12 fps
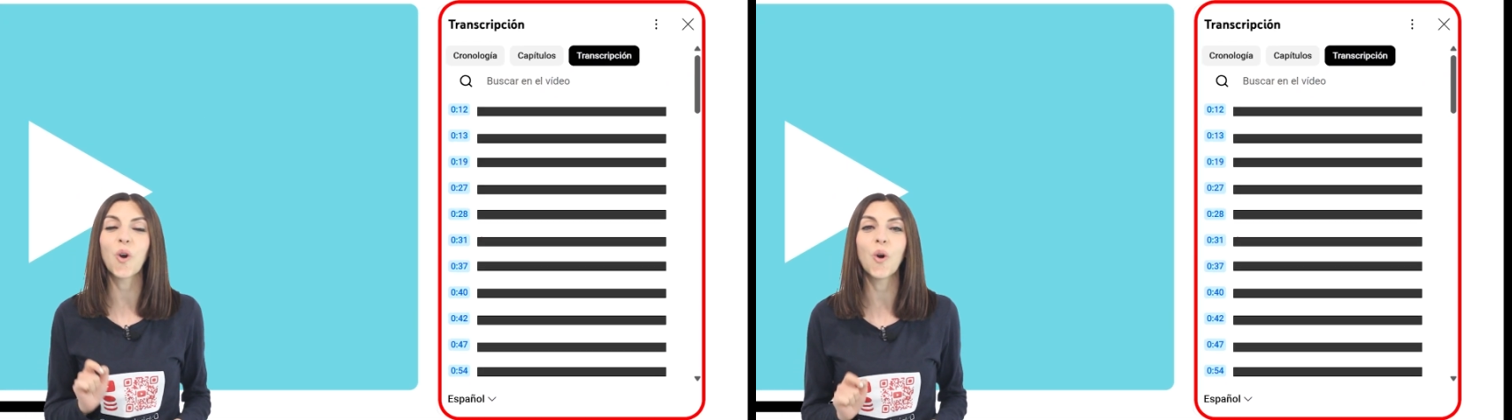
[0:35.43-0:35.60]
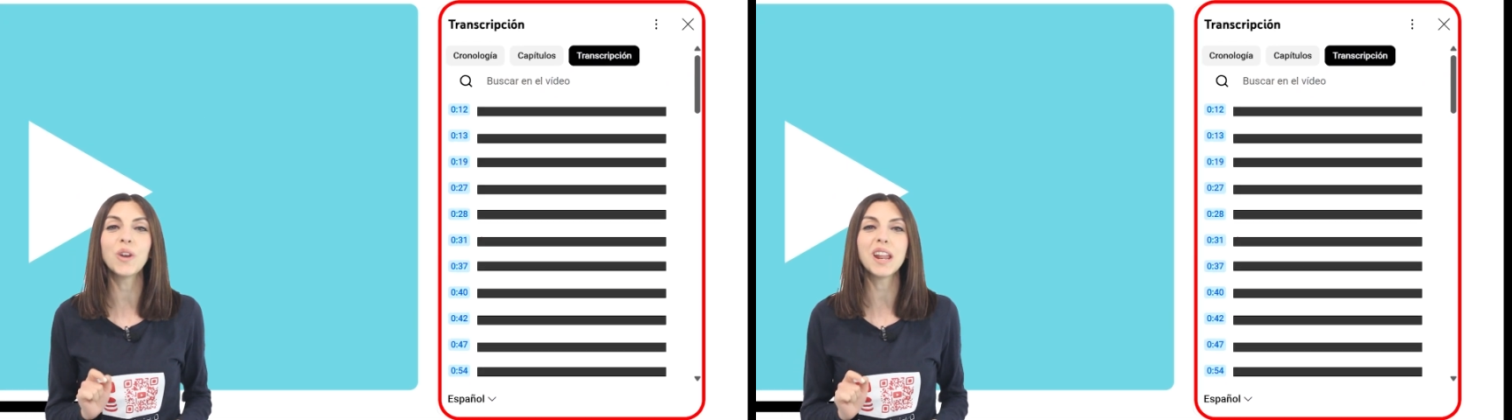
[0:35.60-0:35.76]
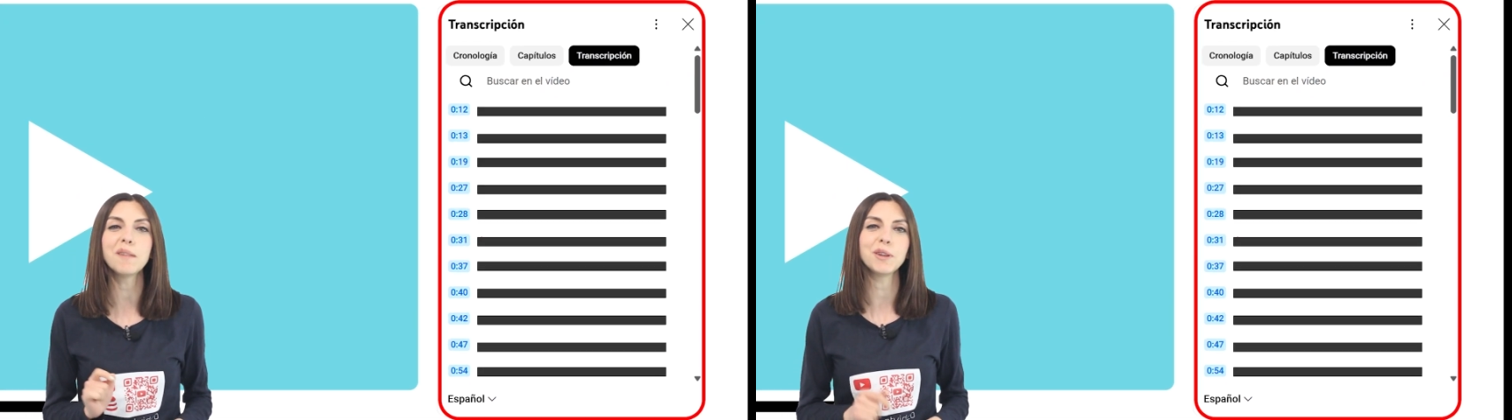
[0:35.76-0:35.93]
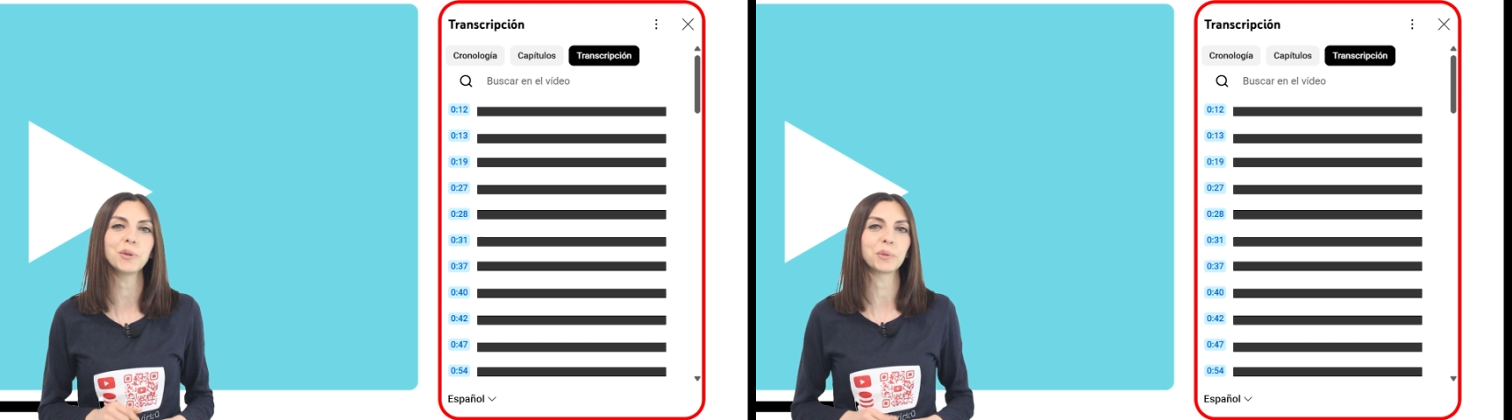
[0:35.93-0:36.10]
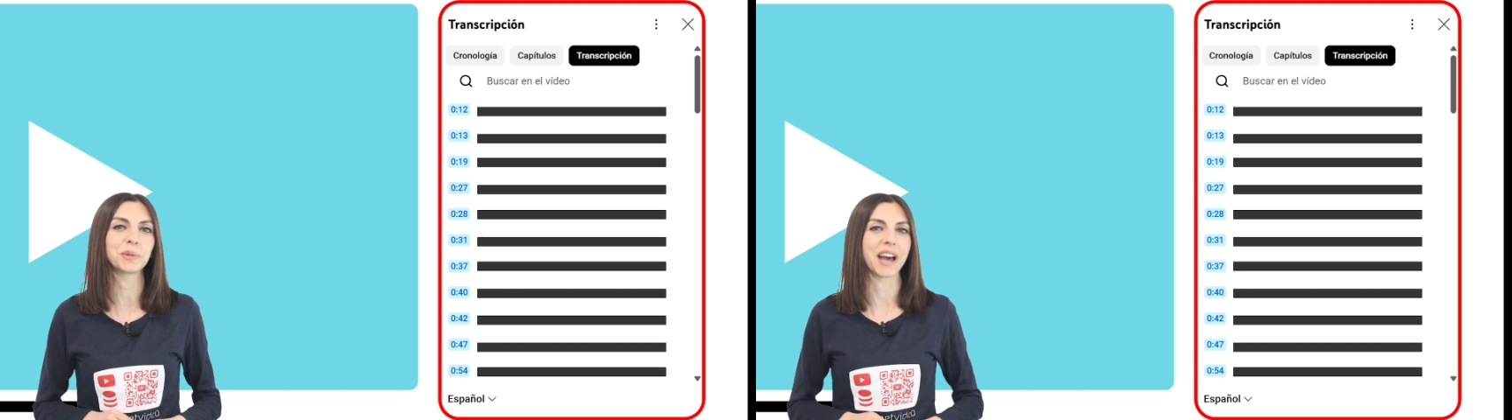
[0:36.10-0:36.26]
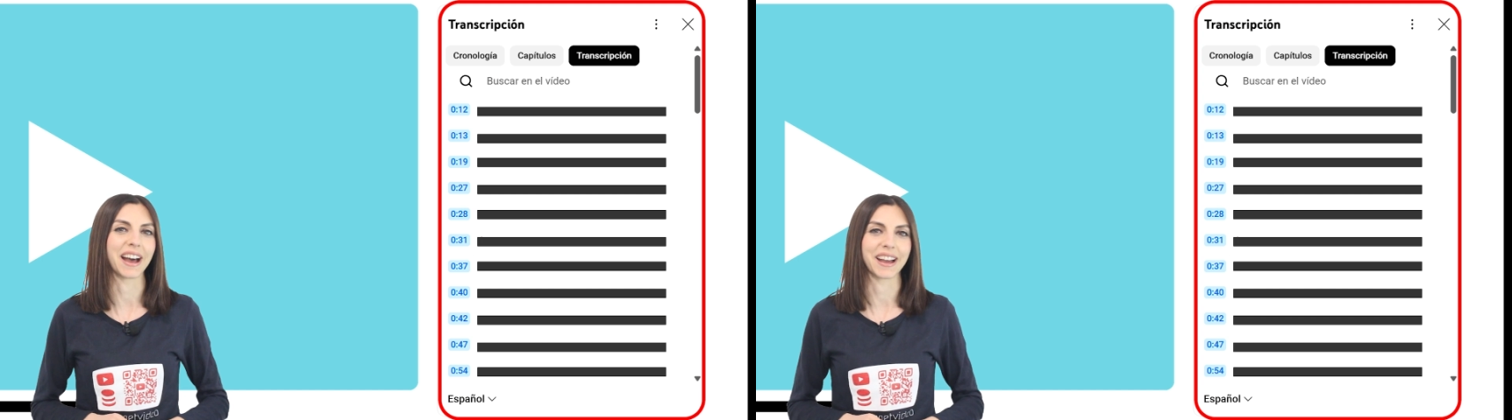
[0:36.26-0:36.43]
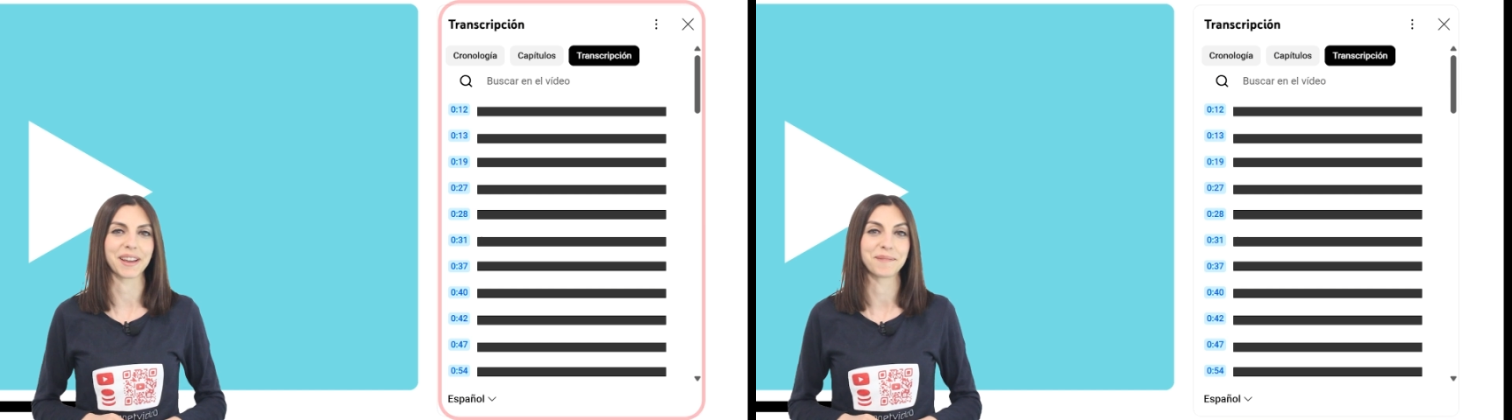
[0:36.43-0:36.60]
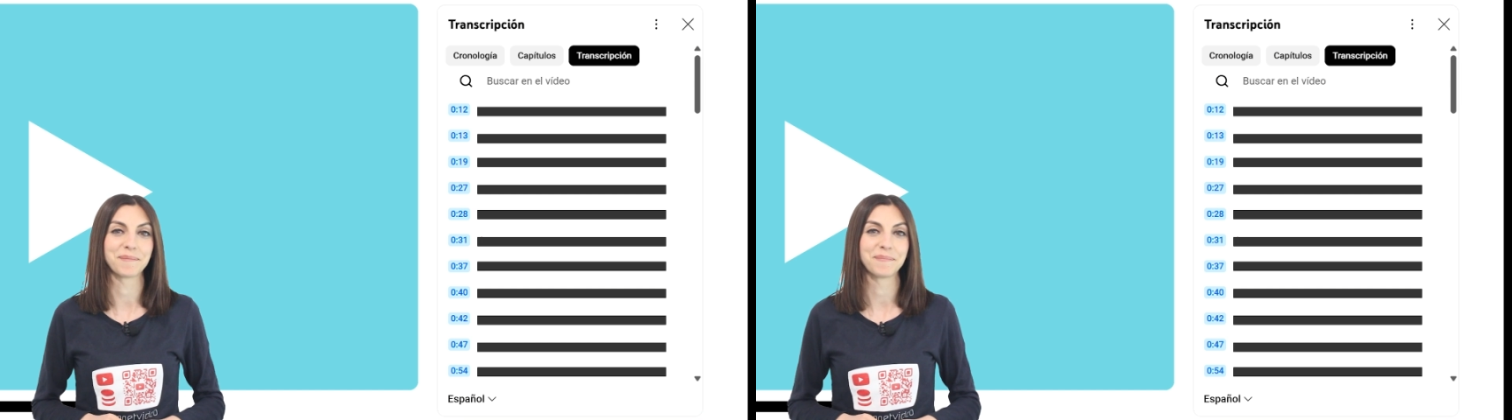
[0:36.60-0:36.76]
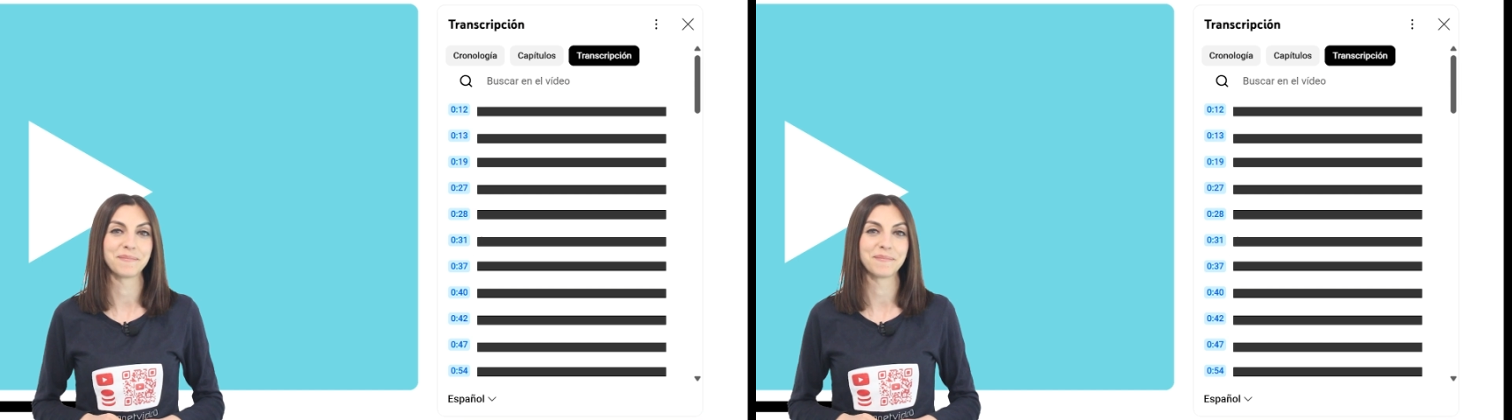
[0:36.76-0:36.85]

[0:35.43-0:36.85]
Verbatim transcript: con el minutaje.